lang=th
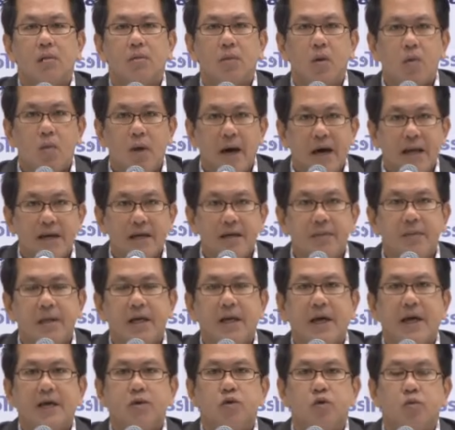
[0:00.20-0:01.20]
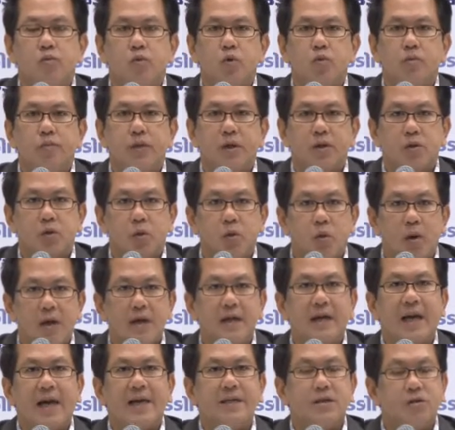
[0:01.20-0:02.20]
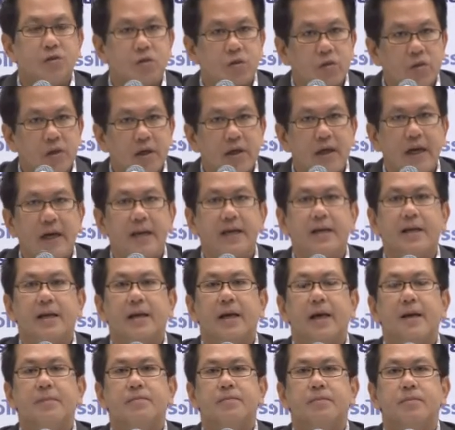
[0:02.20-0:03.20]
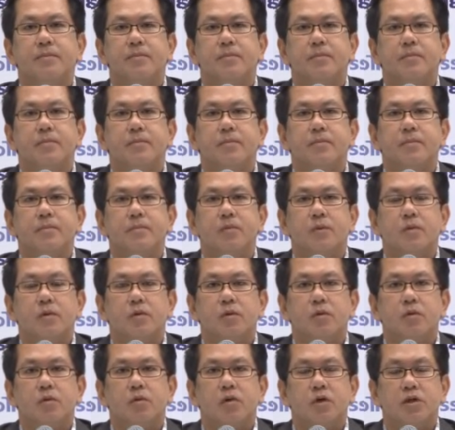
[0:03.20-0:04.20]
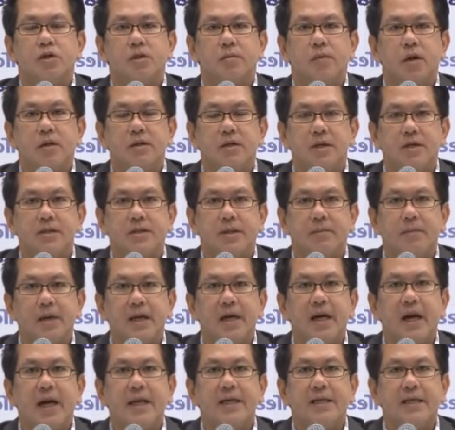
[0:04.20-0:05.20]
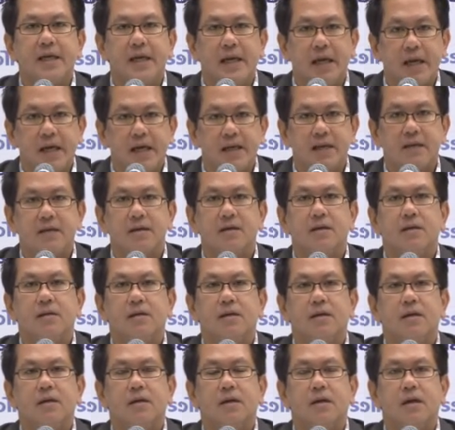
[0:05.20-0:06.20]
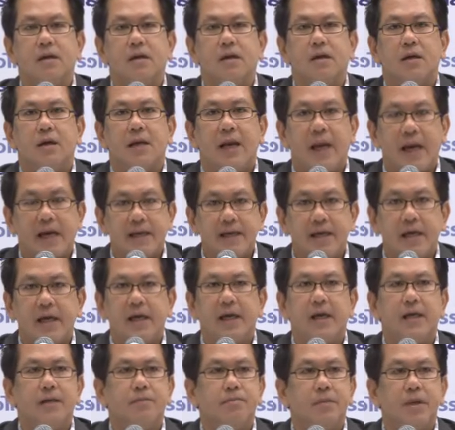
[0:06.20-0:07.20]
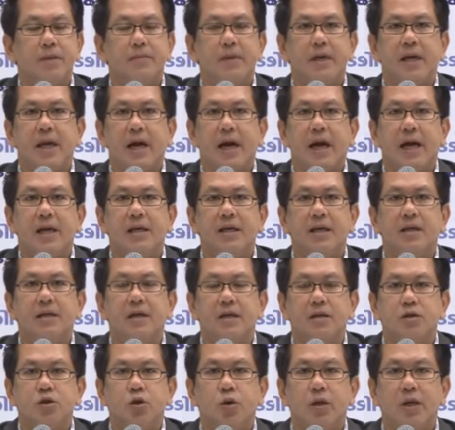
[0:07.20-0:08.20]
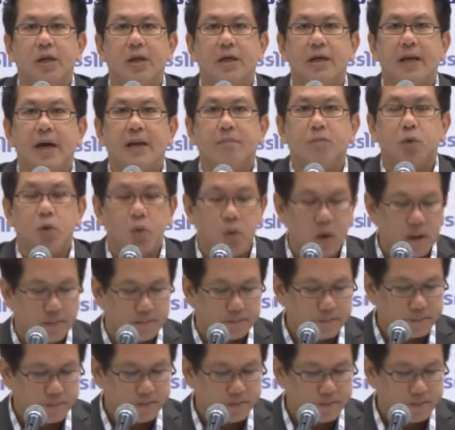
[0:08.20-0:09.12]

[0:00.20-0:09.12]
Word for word: เมื่อวานนี้มีการชุมนุมประท้วงหลายจุดด้วยกันนะครับ โดยเฉพาะที่สำนักงงานเขต หลายเขตมีปัญหาเรื่องเงินช่วยเหลือน้ำท่วม